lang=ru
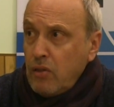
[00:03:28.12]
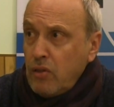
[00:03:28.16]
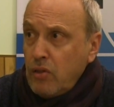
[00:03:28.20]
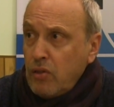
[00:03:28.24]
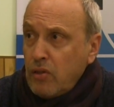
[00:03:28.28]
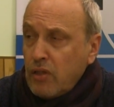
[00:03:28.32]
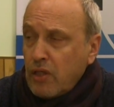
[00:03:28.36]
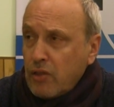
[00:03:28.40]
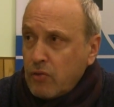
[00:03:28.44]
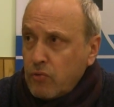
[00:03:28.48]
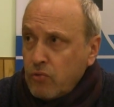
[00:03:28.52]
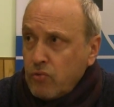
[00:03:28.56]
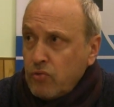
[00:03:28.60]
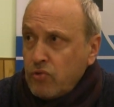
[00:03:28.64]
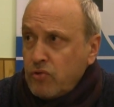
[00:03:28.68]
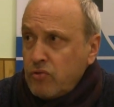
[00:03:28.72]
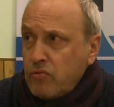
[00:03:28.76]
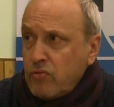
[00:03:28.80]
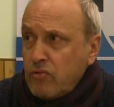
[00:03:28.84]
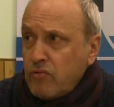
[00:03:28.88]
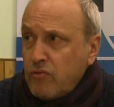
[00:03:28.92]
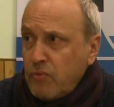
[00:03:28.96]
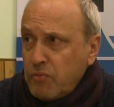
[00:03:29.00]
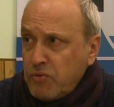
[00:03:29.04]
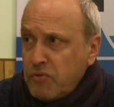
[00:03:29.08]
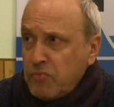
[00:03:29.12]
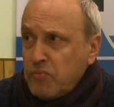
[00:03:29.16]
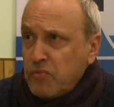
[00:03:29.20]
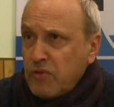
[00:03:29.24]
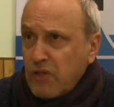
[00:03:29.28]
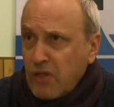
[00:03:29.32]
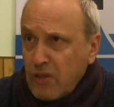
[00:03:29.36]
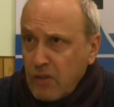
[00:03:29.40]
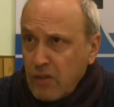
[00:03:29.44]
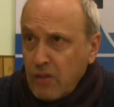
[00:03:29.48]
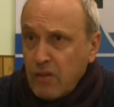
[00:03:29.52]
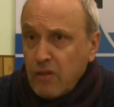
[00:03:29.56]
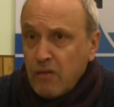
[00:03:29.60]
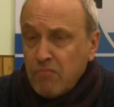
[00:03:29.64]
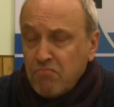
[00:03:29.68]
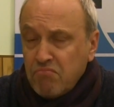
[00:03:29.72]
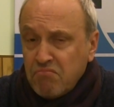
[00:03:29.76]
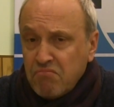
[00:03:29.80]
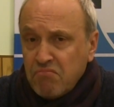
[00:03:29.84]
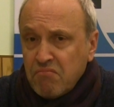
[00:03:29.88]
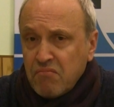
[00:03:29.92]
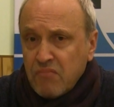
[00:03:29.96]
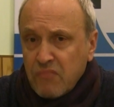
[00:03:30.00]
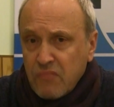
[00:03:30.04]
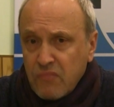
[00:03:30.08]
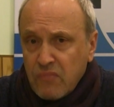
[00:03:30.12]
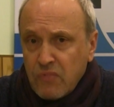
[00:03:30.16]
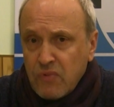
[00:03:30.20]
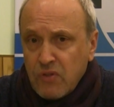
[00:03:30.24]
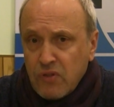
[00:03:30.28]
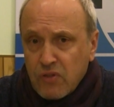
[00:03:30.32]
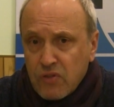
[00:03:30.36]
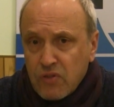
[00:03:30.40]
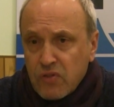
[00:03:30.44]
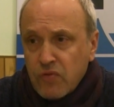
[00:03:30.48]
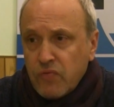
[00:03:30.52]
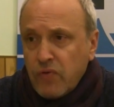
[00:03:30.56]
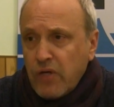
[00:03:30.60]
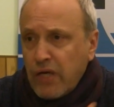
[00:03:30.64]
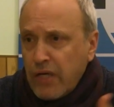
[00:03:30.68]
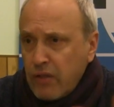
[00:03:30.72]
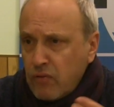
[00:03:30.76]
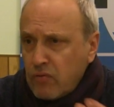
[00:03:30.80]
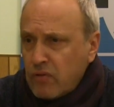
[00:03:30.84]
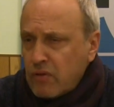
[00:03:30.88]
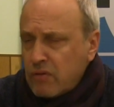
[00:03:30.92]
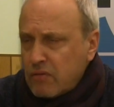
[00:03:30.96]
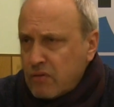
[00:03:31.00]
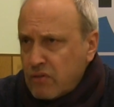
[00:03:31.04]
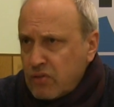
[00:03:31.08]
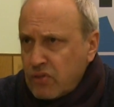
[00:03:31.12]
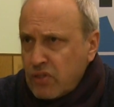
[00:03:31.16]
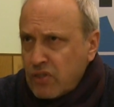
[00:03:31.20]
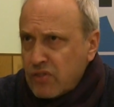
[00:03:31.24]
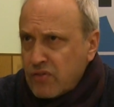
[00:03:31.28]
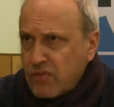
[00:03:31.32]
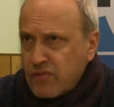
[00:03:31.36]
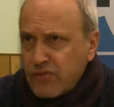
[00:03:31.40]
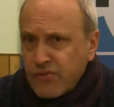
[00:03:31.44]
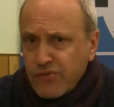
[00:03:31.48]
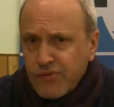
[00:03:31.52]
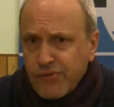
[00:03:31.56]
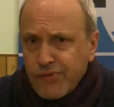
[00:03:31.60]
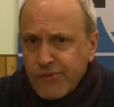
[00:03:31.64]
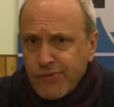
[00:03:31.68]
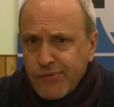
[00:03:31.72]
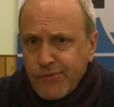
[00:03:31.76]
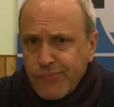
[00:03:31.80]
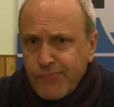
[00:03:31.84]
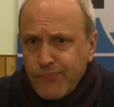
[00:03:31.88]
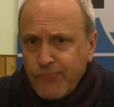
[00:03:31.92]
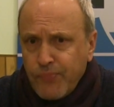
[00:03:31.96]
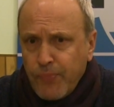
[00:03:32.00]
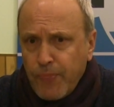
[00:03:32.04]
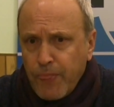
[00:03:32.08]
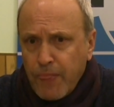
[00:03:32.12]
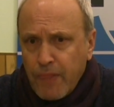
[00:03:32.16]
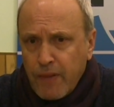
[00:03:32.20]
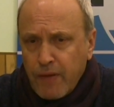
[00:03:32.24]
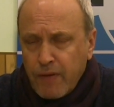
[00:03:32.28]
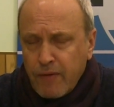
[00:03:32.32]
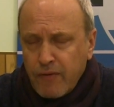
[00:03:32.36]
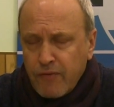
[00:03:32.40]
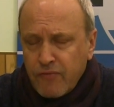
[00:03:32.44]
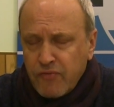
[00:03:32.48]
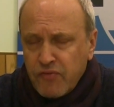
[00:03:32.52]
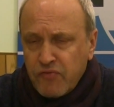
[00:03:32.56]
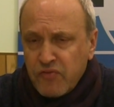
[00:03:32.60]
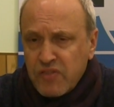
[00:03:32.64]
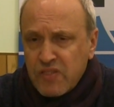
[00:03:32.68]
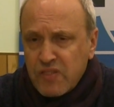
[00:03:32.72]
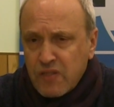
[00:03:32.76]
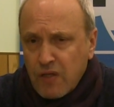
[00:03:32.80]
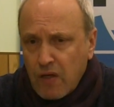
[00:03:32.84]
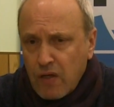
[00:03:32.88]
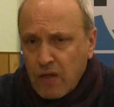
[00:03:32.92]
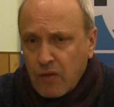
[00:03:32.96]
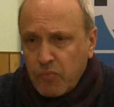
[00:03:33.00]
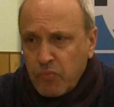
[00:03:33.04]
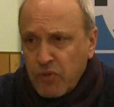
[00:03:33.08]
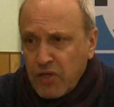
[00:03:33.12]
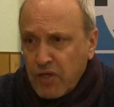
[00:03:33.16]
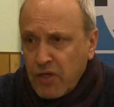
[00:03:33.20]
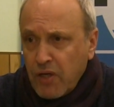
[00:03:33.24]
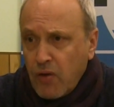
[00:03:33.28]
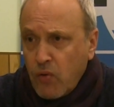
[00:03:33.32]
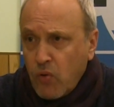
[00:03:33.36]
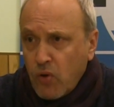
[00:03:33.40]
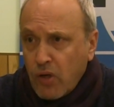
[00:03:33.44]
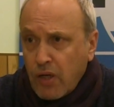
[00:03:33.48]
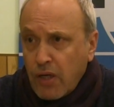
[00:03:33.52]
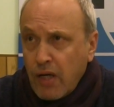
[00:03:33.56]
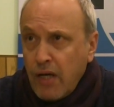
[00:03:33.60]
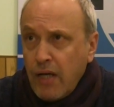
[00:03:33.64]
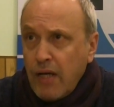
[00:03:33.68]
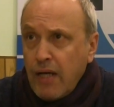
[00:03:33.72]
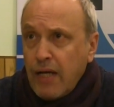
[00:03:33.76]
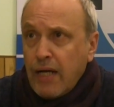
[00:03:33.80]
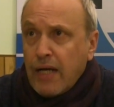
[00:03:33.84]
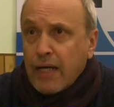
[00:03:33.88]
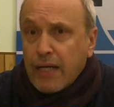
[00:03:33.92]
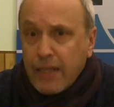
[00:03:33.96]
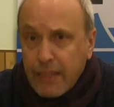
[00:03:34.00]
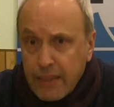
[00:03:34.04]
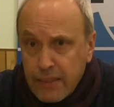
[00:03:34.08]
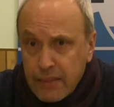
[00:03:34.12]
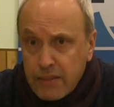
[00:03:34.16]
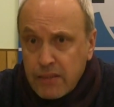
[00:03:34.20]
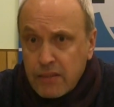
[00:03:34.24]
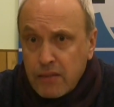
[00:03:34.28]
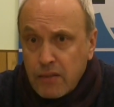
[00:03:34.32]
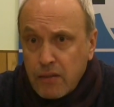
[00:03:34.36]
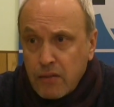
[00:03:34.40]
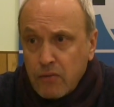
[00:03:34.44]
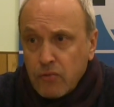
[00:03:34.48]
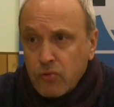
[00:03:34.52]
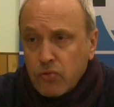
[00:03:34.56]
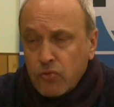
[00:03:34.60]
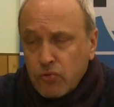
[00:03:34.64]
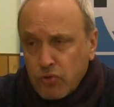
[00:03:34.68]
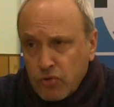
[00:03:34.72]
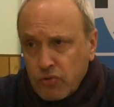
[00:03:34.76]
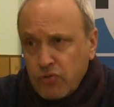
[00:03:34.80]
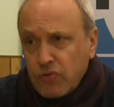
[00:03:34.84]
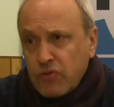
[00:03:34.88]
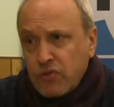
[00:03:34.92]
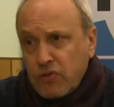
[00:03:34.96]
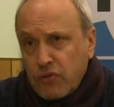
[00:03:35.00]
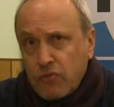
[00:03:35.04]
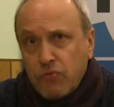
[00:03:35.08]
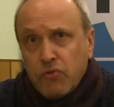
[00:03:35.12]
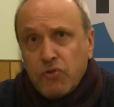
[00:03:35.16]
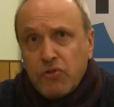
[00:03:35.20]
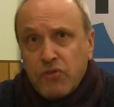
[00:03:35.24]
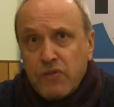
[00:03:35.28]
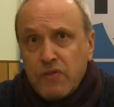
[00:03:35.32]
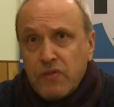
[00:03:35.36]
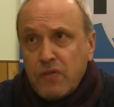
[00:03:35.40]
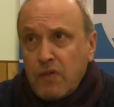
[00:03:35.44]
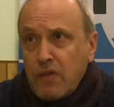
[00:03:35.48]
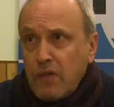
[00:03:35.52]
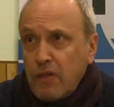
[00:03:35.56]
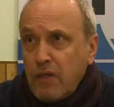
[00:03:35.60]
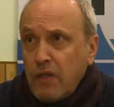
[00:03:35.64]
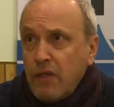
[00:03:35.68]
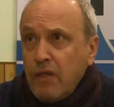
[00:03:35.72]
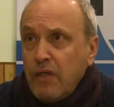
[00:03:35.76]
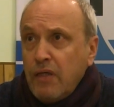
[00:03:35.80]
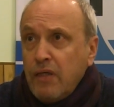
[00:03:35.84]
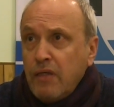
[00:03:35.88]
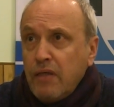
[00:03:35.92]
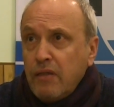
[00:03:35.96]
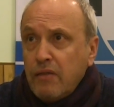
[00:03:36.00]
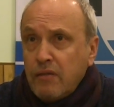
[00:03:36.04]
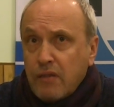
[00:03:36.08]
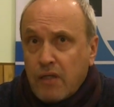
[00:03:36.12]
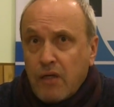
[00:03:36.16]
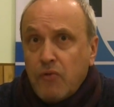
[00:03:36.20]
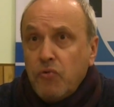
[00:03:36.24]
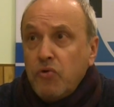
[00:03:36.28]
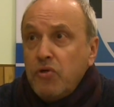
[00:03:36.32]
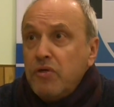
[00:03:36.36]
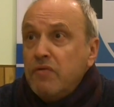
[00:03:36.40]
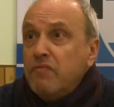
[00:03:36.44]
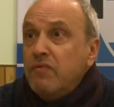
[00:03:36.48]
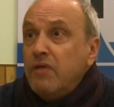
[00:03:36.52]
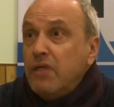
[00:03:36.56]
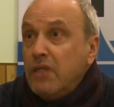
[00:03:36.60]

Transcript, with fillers: и на то, что, в общем-то, они не называют сейчас э, в официальных переговорах агрессии, но то, что с их точки зрения таковой